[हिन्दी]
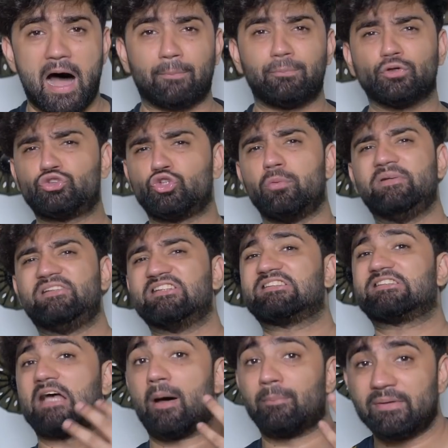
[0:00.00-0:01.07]
आप लोग जो भी चीज़
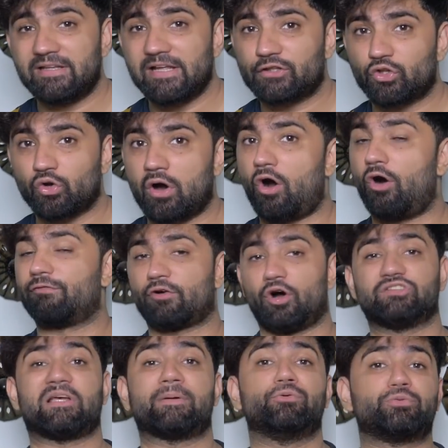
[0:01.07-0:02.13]
सामने देखते हो
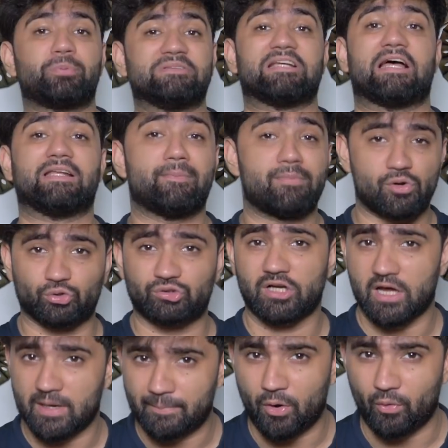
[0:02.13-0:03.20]
ऑफकोर्स आप उस पर ज़्यादा भरोसा
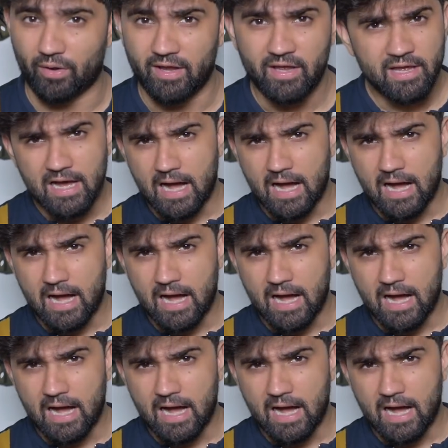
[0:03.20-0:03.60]
कर पाओगे